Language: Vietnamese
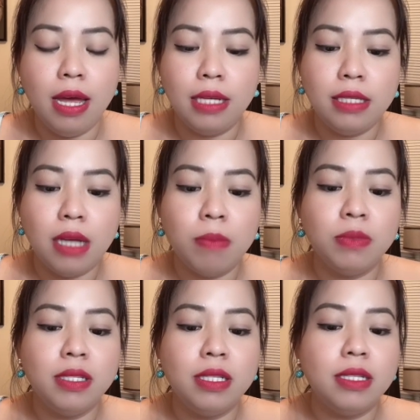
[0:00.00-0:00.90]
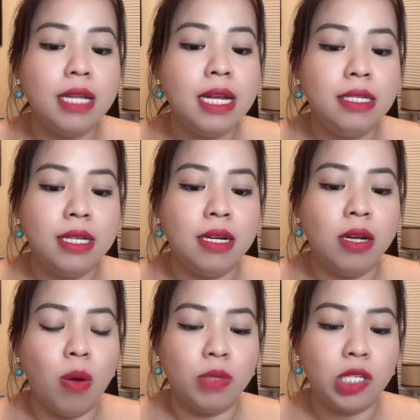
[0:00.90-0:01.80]
Trong tiến
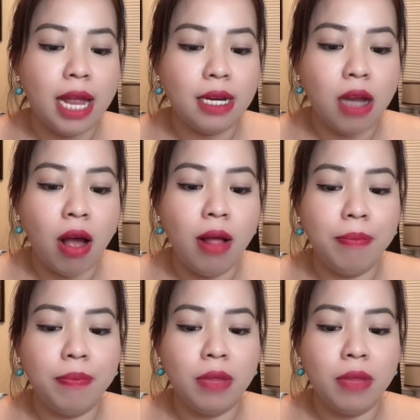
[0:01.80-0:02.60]
trình lột xác đó,